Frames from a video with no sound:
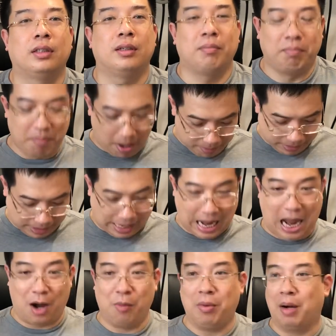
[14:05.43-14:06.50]
mặc một cái
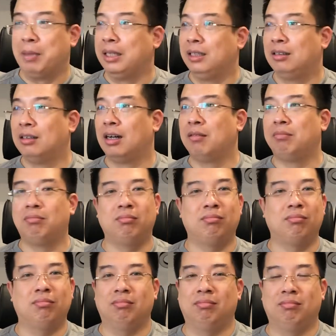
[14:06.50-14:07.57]
áo mà bình thường
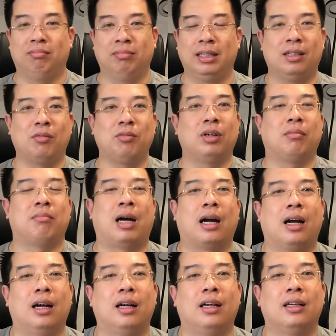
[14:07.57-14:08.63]
mình không được mặc.
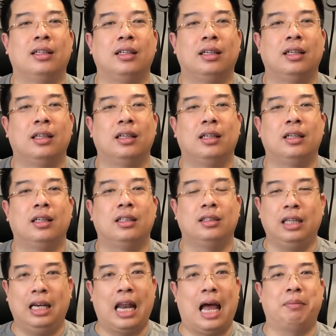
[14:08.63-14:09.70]

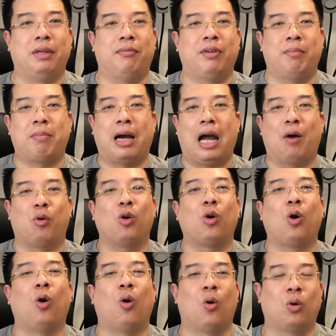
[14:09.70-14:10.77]
Đi làm thì phải mặc áo có
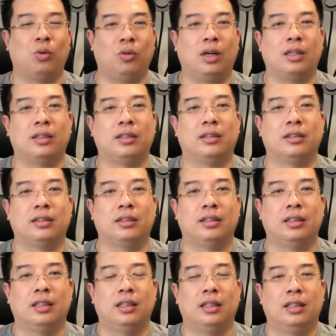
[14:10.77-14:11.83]
cổ, đúng không ạ?
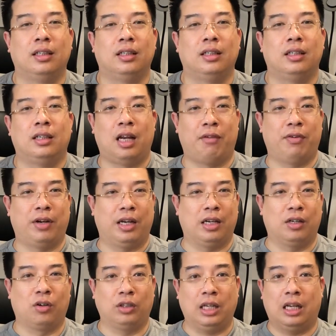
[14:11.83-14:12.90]
Là phải,
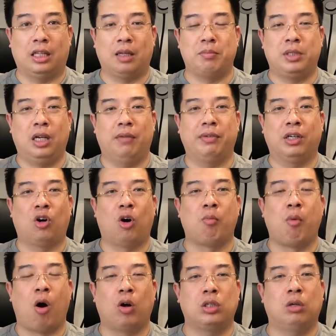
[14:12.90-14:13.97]
có thể là thậm chí là phải gò
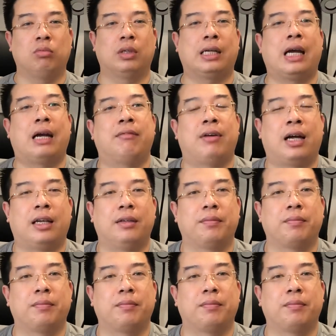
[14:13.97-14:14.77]
bó trong cái cà vạt.